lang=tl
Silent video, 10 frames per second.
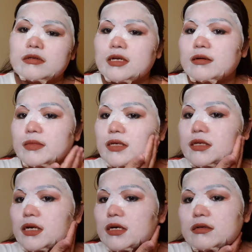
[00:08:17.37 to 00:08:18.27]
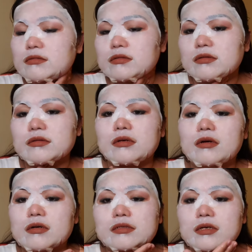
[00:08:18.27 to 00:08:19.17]
yung lamig niya.
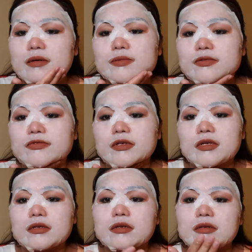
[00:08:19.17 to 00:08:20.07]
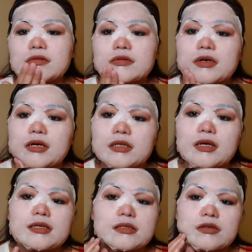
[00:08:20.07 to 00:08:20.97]
Ang sarap sa feeling din yun.
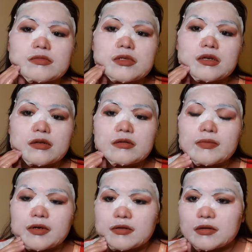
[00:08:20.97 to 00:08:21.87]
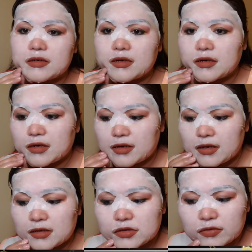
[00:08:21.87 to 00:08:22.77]
Kahit ice cubes lang yun, pero
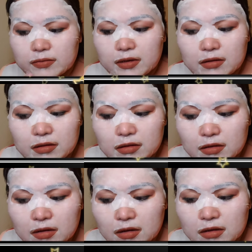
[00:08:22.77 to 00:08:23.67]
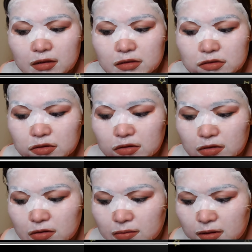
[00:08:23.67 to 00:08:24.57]
nakaka-relax sobra. At
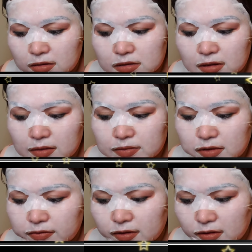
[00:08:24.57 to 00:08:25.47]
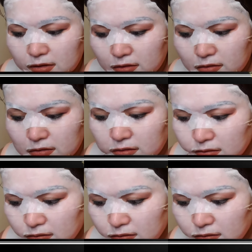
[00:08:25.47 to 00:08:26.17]
sobrang sarap sa feeling yun.